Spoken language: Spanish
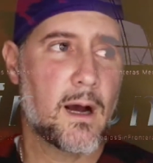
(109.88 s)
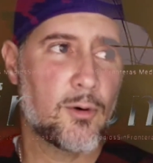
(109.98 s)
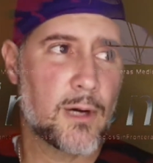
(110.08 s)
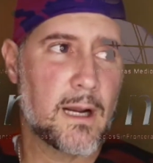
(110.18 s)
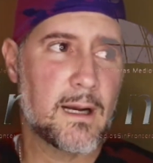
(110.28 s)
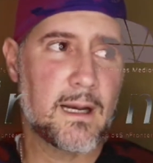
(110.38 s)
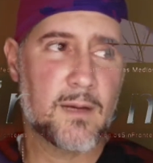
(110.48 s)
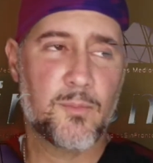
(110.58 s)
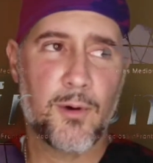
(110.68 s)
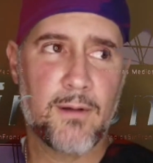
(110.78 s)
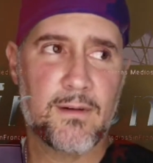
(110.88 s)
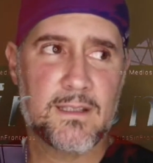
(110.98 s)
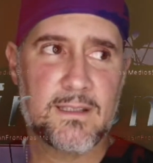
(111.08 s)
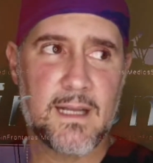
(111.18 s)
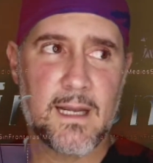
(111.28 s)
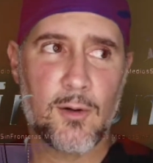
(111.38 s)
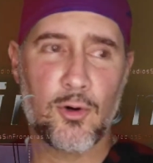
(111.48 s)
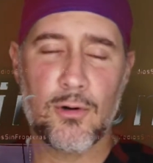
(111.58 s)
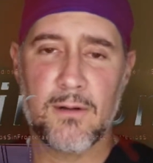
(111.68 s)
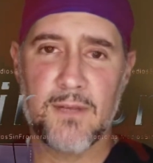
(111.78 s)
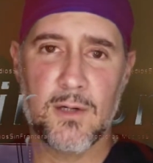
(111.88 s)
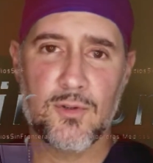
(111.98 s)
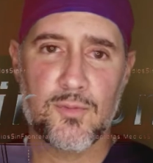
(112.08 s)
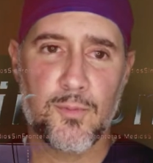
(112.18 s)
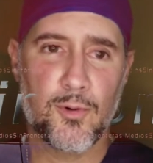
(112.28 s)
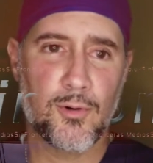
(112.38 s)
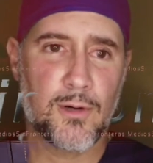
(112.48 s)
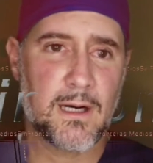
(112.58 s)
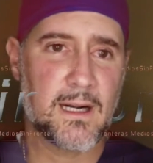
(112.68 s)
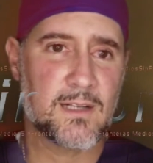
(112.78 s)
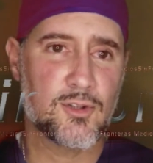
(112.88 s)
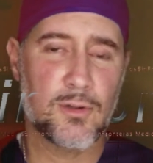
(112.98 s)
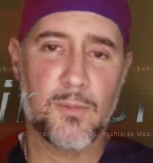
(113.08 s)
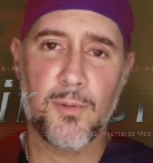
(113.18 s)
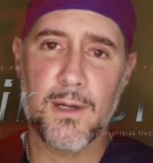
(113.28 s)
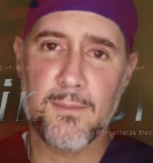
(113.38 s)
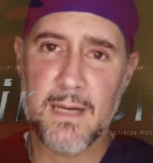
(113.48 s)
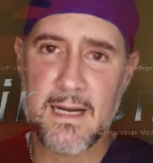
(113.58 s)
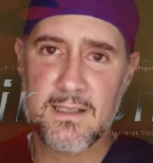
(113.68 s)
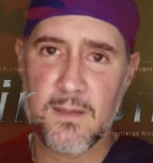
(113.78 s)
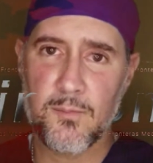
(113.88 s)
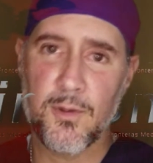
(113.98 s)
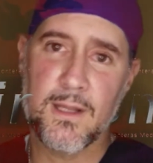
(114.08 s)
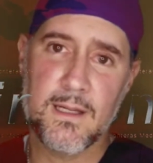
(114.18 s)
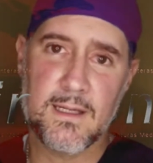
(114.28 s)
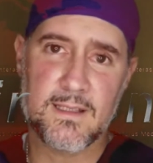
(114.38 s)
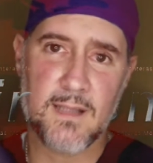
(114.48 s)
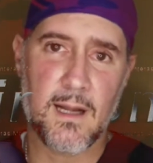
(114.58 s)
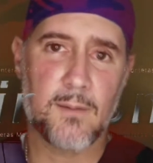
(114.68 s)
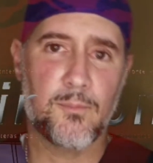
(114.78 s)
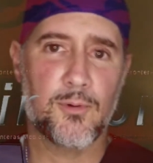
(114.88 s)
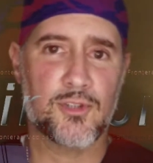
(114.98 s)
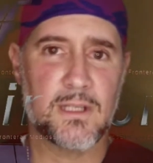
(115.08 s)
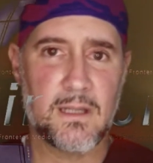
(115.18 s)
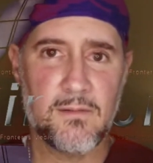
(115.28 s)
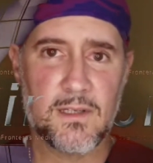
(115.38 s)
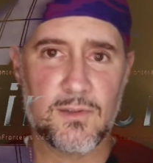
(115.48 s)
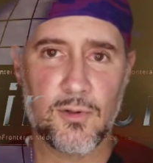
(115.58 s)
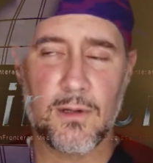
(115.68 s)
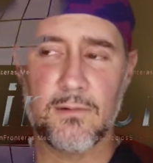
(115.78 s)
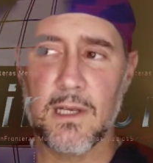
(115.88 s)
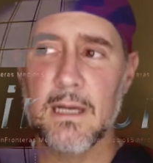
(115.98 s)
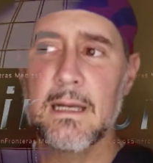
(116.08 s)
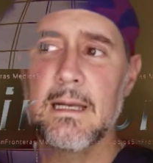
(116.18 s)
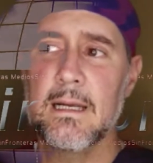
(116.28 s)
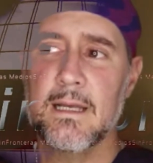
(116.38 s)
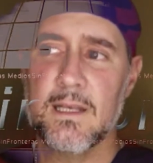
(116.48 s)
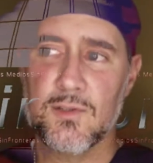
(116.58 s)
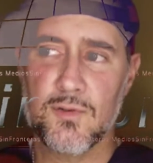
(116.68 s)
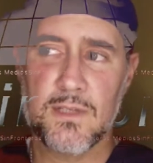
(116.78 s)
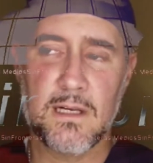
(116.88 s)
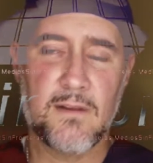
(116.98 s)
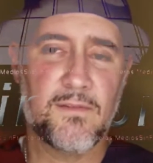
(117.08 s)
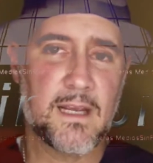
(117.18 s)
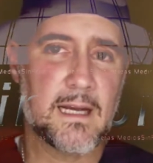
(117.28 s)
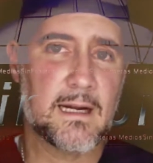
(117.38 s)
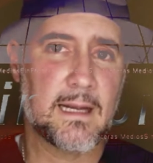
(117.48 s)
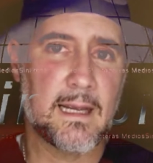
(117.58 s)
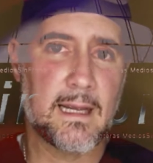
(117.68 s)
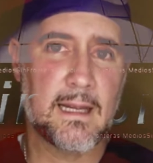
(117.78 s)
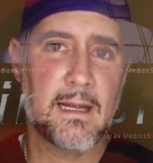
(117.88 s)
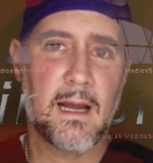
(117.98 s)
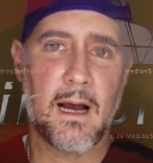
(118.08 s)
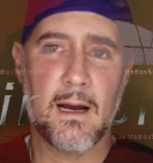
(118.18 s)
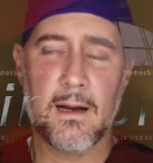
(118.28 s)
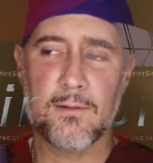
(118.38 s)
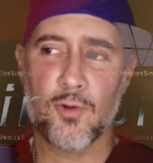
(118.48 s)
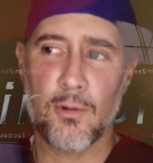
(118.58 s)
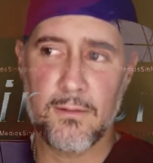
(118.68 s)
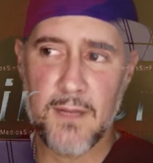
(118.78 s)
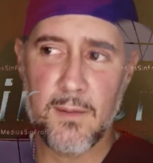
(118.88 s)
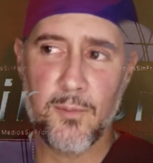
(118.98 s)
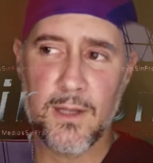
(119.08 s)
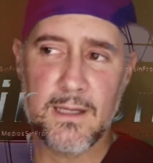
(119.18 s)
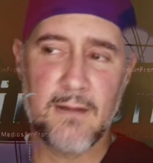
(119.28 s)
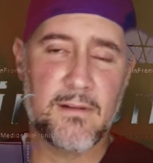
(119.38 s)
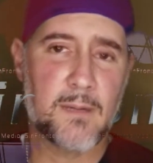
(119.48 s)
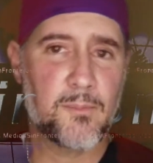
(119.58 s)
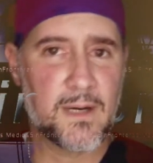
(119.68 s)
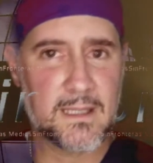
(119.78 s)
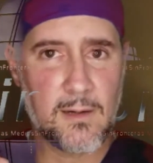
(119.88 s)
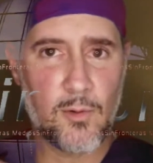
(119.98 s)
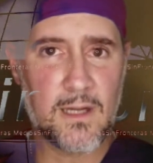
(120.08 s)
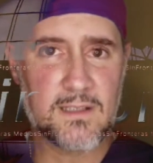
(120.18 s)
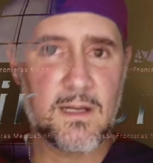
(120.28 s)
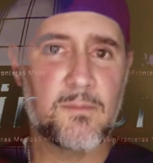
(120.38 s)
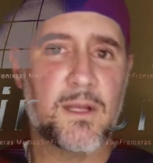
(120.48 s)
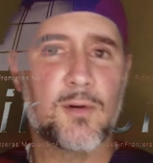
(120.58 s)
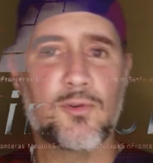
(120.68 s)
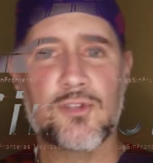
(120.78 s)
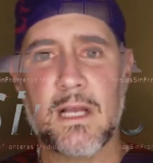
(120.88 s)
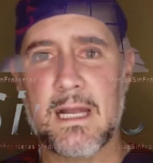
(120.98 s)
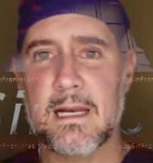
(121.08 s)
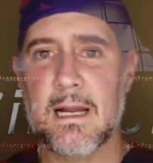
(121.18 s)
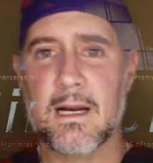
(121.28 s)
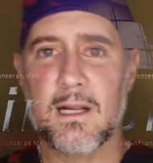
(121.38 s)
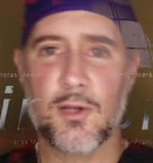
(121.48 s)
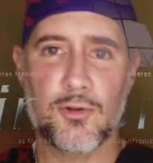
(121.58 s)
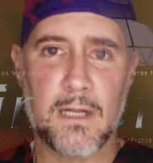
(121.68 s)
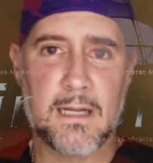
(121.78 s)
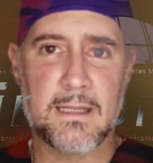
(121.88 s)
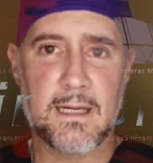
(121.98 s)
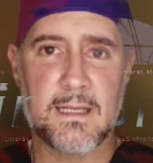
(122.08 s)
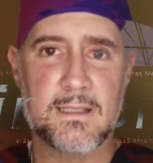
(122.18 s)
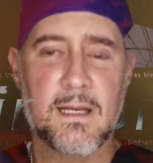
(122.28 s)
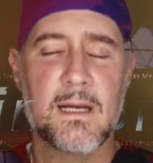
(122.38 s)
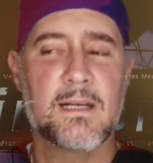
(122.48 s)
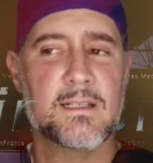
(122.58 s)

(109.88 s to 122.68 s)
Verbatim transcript: Ahora, las pruebas de coronavirus por reacción de polimerasa pueden estar positivas todavía y eso significa que ah, todavía pueden haber partículas del virus en la región de la nariz